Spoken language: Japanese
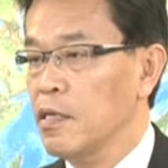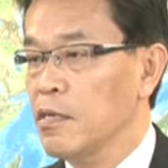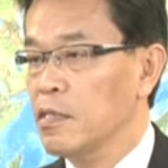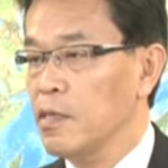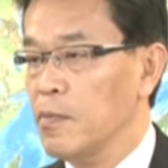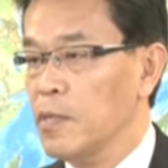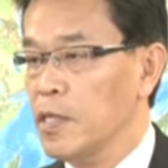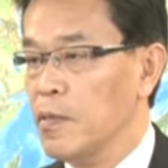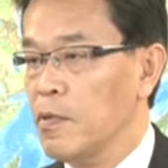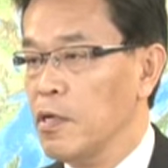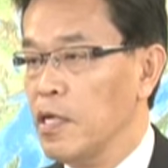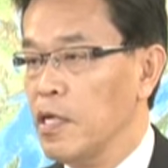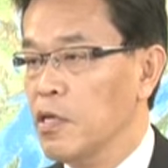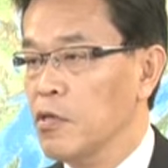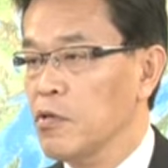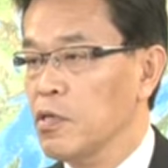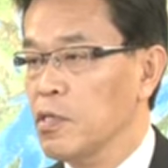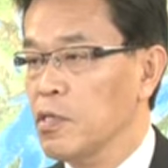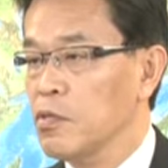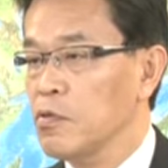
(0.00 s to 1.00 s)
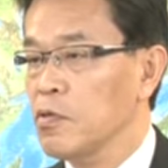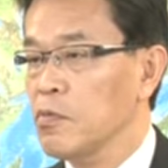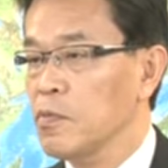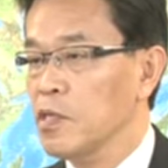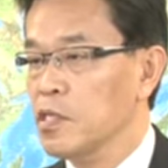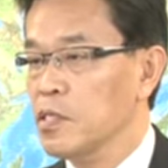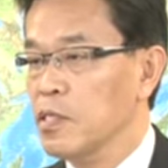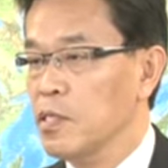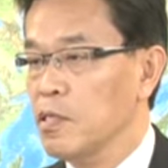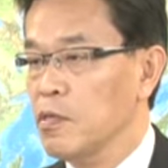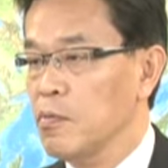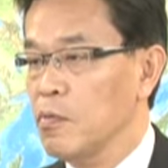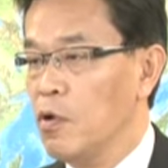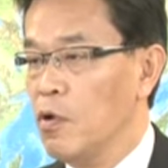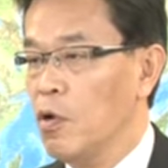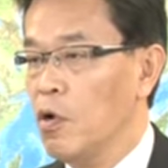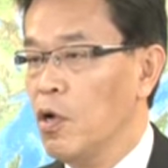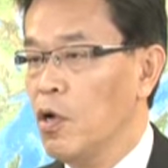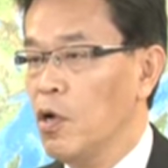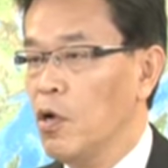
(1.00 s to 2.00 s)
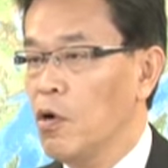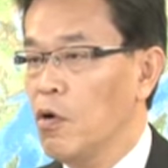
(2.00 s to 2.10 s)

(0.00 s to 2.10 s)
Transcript: さまざまな影響が出ておりますけれども、